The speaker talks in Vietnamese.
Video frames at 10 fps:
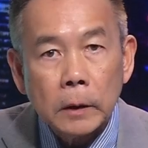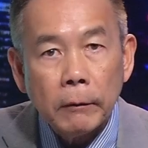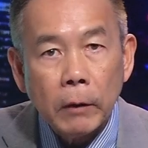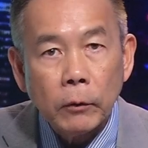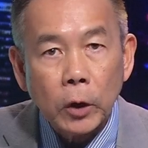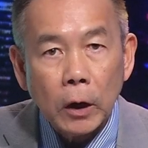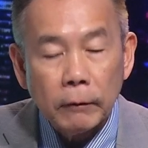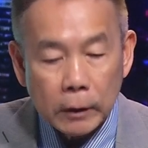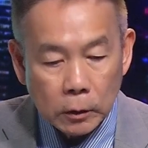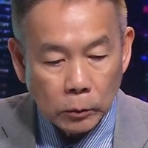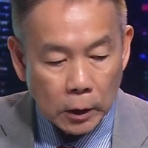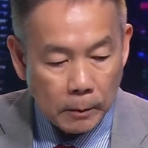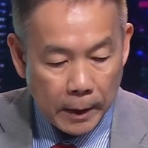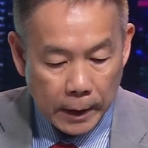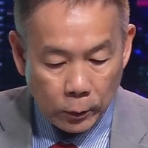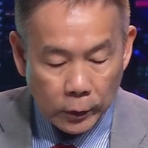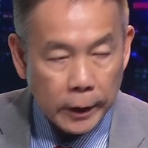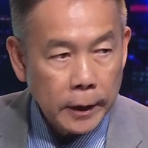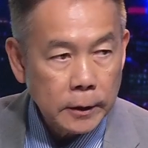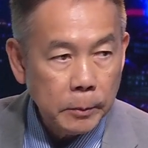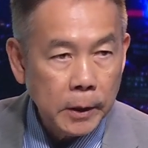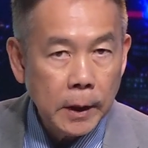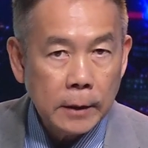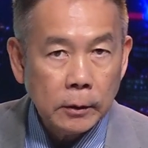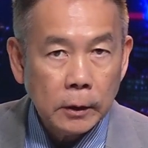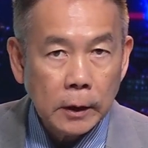Dạ vâng, vừa rồi là phần thông tin đưa bài đài truyền hình SBTN cho